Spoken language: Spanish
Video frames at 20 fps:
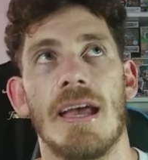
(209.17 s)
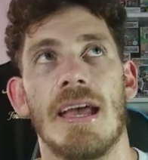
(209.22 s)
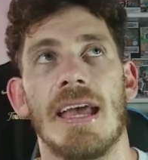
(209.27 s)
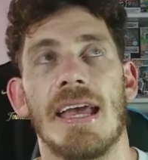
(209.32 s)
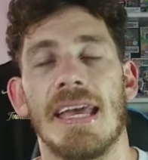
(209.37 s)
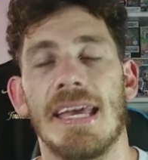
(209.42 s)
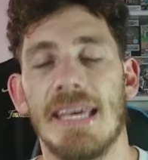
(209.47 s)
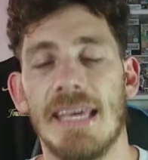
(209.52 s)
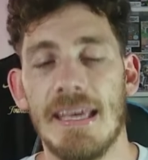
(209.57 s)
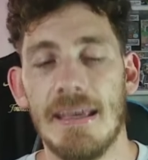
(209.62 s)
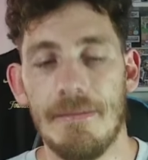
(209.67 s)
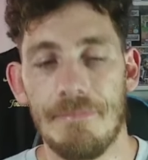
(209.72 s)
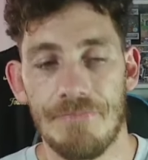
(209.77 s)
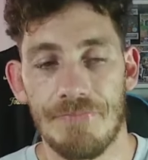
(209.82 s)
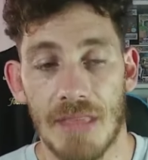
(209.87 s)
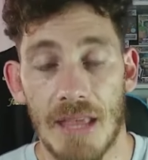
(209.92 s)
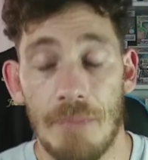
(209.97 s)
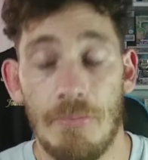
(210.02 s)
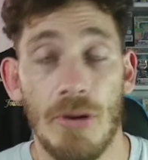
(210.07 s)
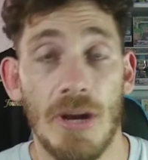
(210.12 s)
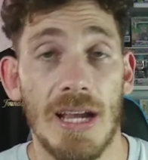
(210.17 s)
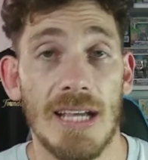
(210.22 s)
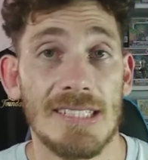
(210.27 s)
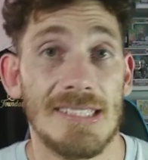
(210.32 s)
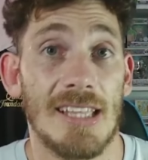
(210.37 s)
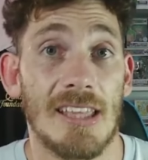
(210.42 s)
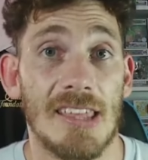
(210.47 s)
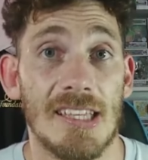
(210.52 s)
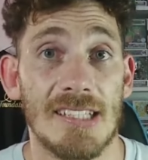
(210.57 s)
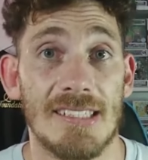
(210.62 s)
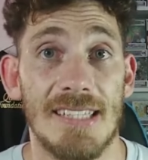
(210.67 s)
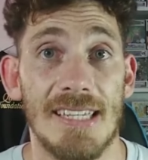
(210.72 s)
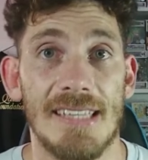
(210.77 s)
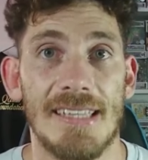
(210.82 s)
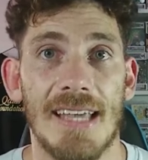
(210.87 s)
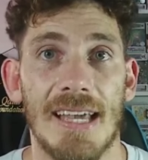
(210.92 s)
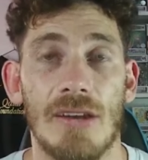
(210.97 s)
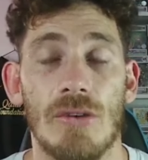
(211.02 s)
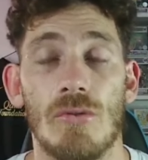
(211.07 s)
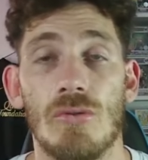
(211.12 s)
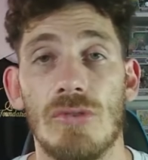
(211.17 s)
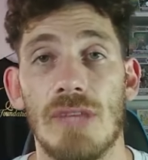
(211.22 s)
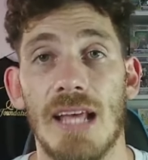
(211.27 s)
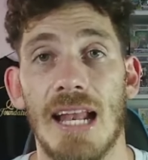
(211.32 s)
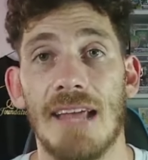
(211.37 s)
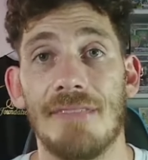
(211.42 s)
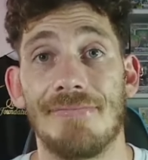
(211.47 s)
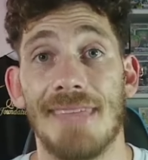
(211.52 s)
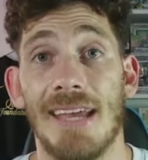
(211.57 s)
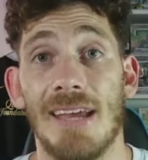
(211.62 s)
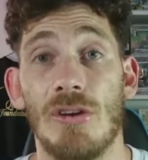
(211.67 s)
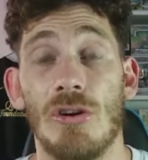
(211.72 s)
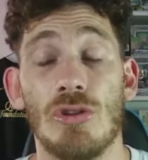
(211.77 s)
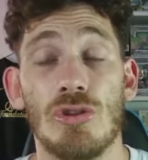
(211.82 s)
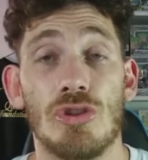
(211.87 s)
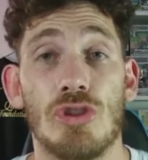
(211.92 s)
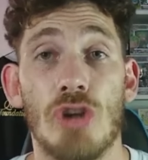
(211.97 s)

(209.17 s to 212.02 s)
Y pues necesitan un delantero.